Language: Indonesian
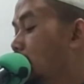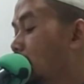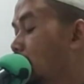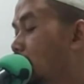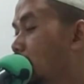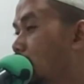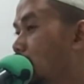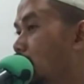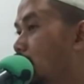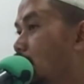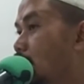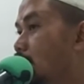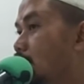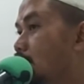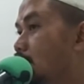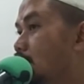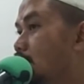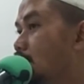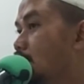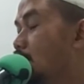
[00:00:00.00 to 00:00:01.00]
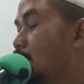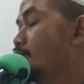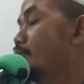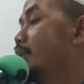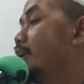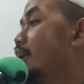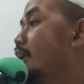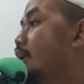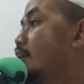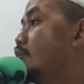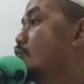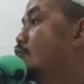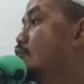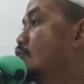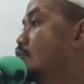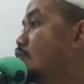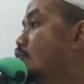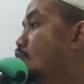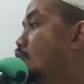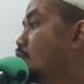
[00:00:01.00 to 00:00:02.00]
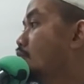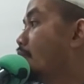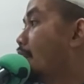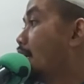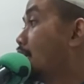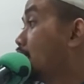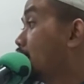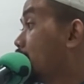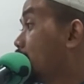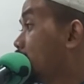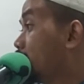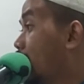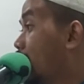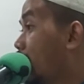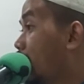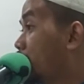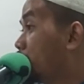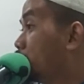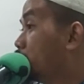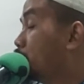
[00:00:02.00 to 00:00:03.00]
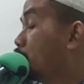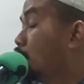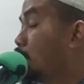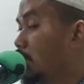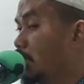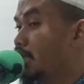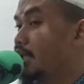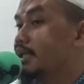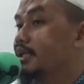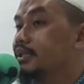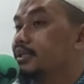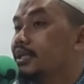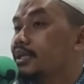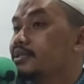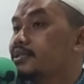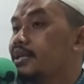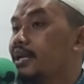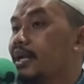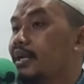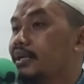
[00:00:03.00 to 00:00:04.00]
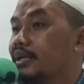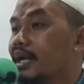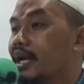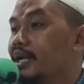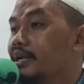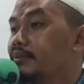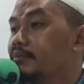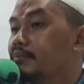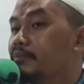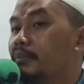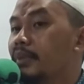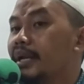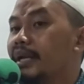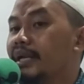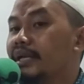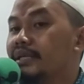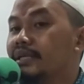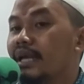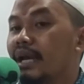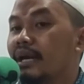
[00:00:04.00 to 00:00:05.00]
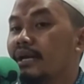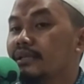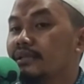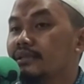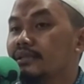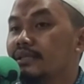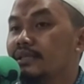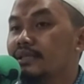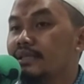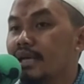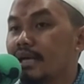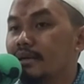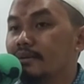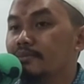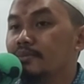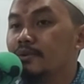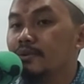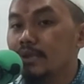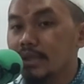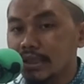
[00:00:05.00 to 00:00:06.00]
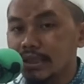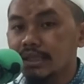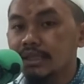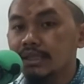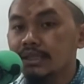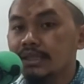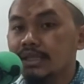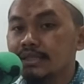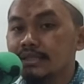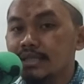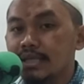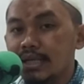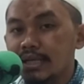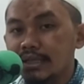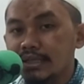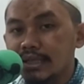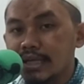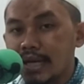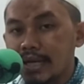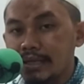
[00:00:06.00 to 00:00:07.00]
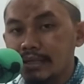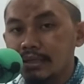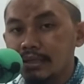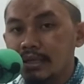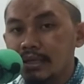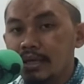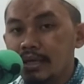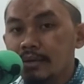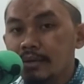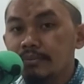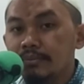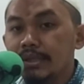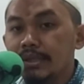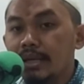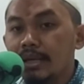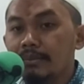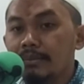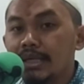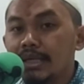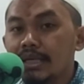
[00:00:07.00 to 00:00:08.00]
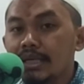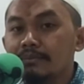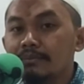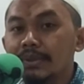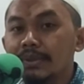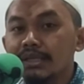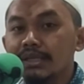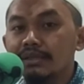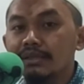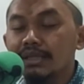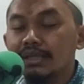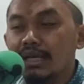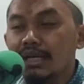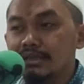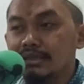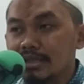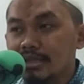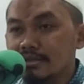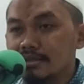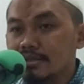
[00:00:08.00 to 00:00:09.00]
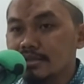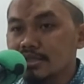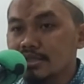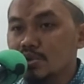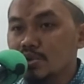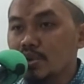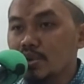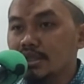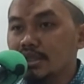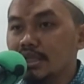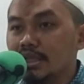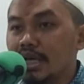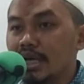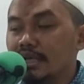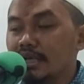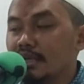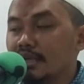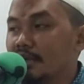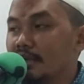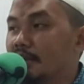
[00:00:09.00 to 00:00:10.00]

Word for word: uh, dipilih dulu mana yang boleh kita jalankan, mana yang tidak boleh kita jalankan. Bila mana perintahnya sesuai dengan